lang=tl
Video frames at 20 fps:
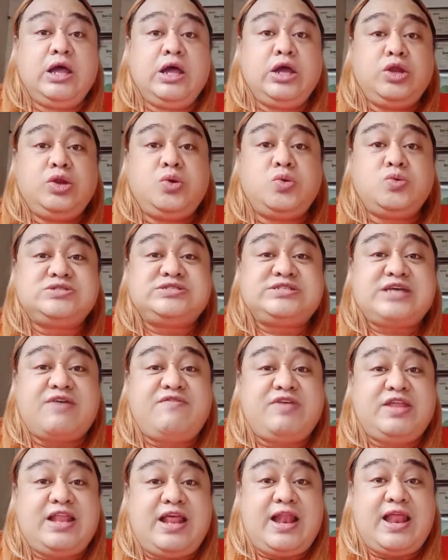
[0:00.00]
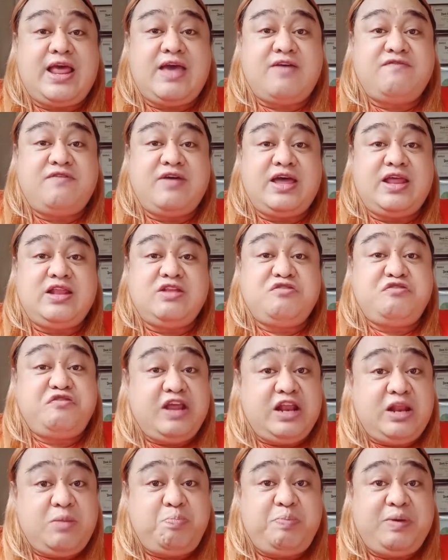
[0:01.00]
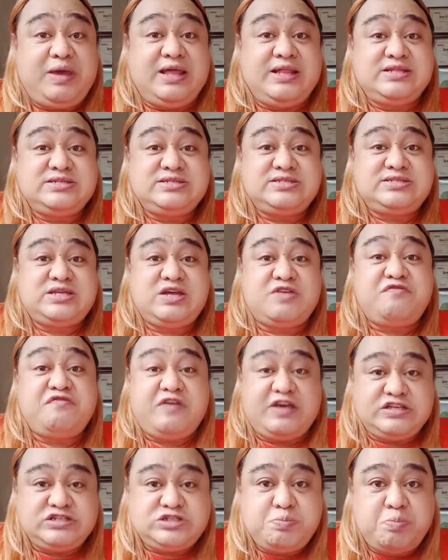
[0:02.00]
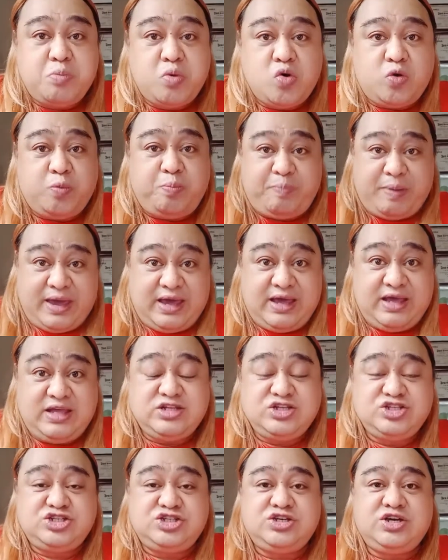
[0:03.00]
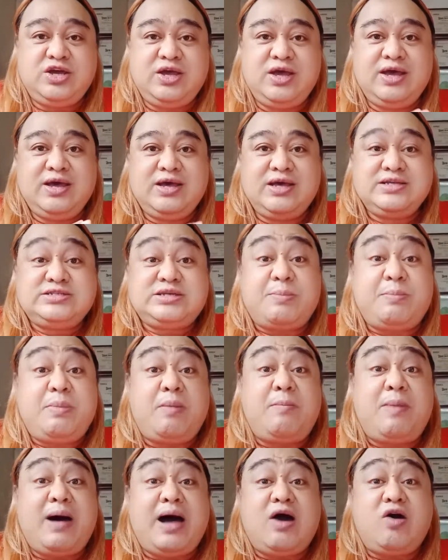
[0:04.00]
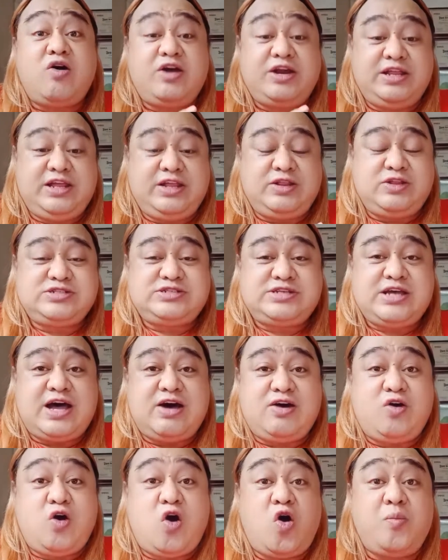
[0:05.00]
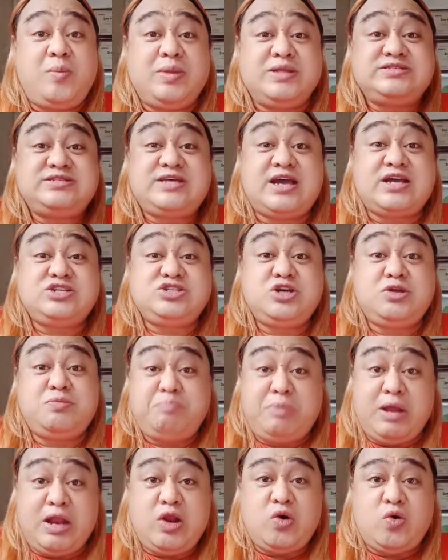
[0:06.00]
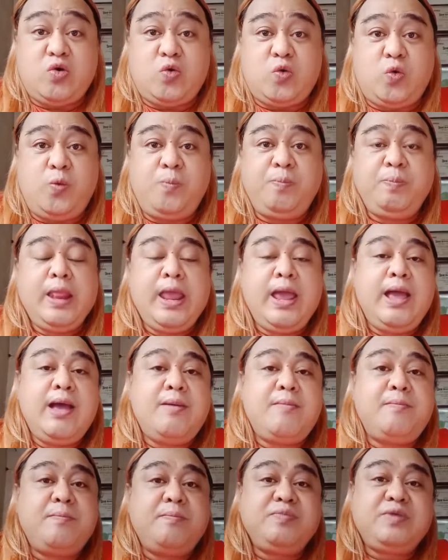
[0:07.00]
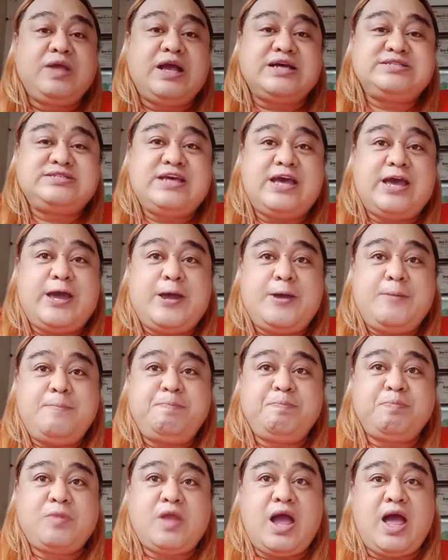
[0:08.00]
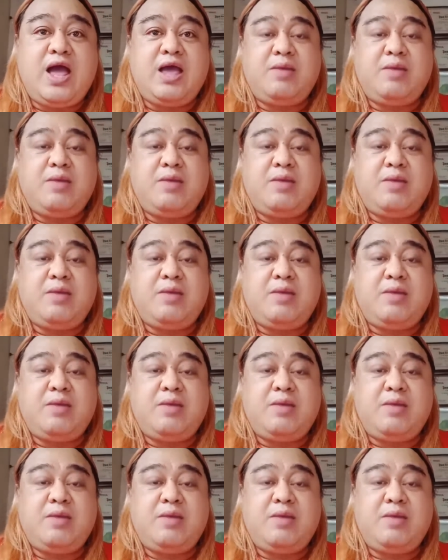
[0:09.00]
nung 7-Eleven Philippines Facebook page sa baba or dito sa comment section below. Kasi uh,